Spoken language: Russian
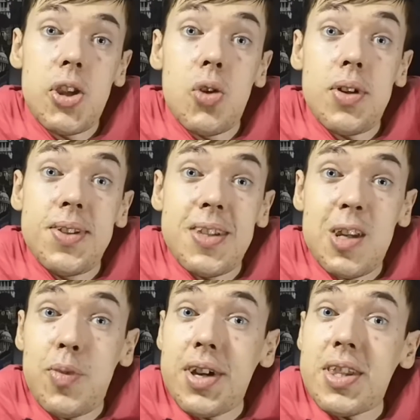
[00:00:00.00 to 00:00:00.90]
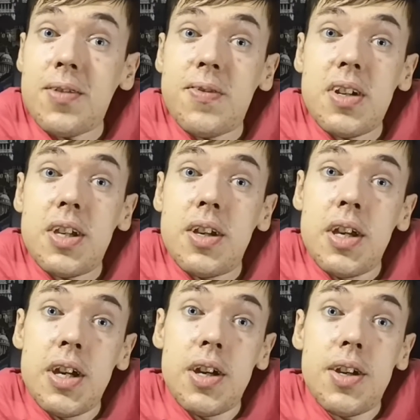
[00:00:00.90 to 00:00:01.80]
Ну а если, ребята, вы
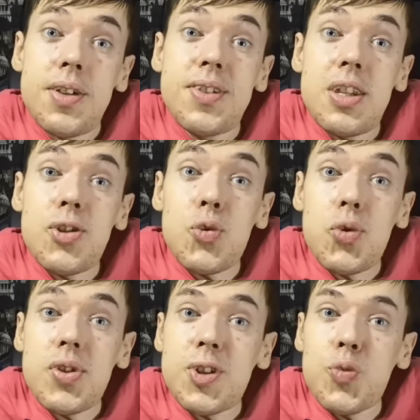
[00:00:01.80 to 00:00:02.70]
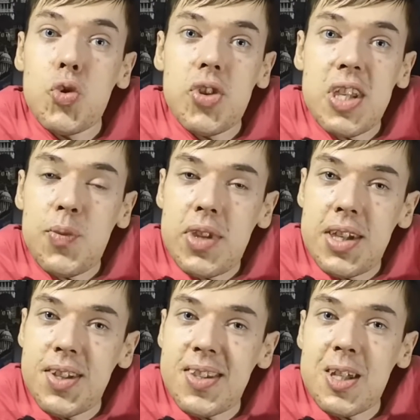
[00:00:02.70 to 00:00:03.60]
интересуетесь мужским
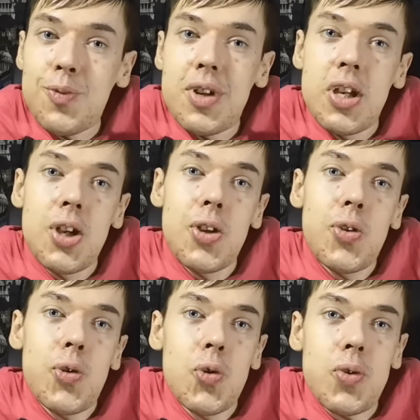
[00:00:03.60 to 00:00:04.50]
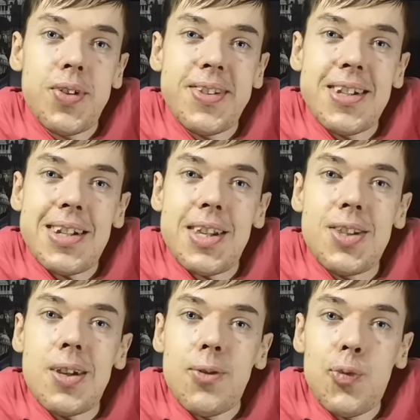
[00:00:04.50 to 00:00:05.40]
теннисом, то
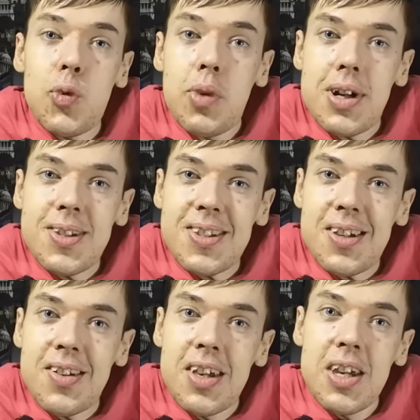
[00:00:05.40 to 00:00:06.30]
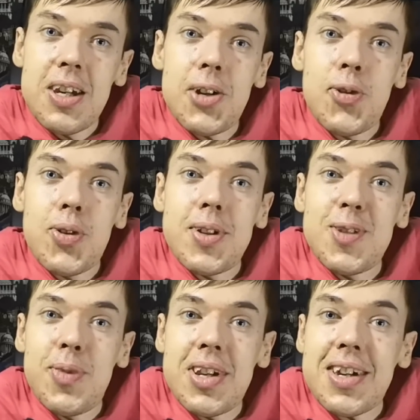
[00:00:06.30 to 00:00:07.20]
загляните в группу Макса, который
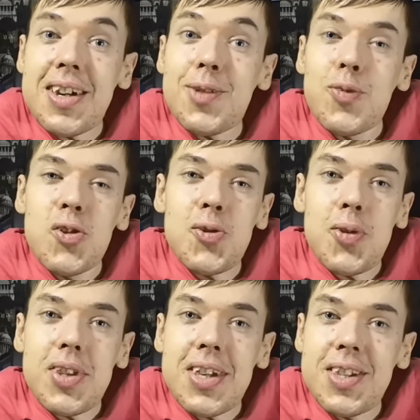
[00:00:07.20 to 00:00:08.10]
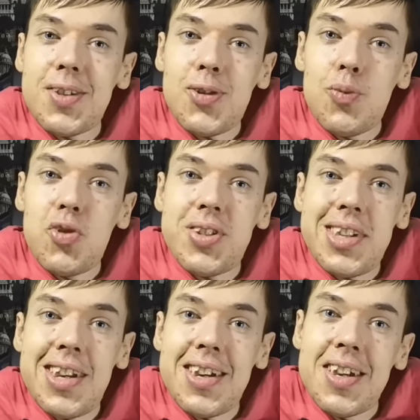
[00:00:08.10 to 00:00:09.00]
разбирает мужской теннис в том
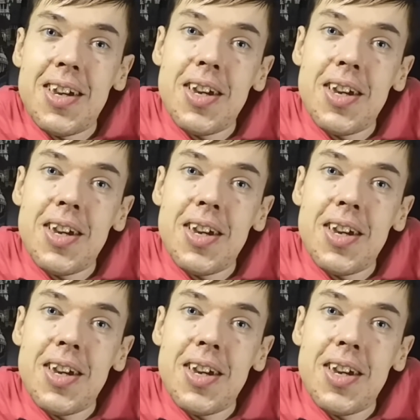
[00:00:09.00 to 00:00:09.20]
числе,